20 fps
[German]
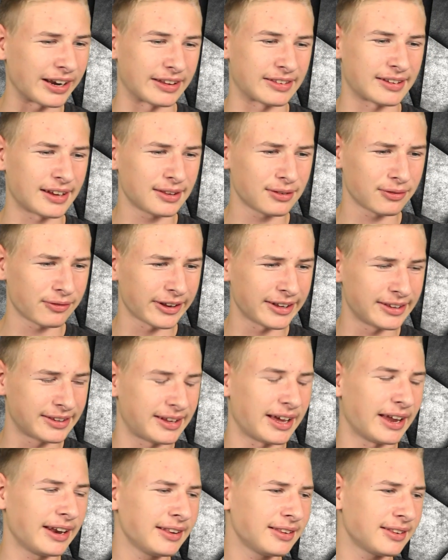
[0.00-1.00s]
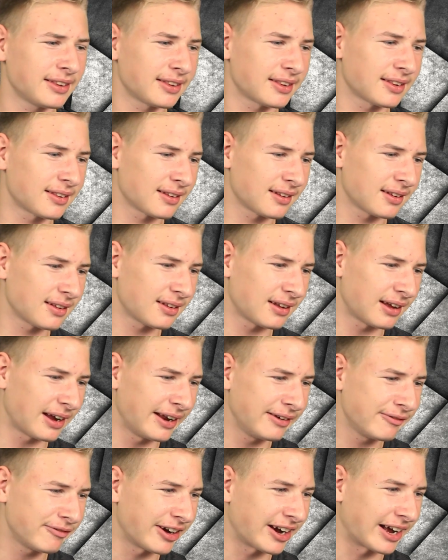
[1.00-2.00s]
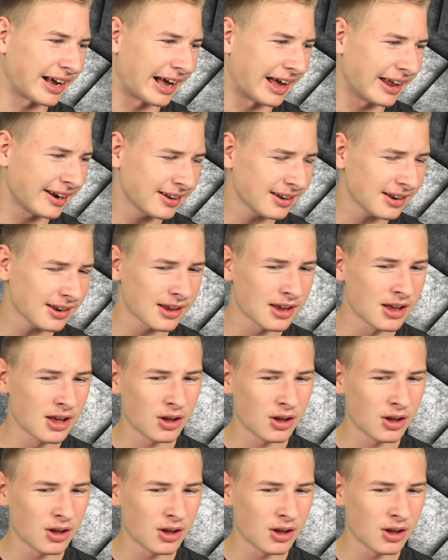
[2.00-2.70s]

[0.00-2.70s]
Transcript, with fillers: Das heißt, du fängst ganz einfach an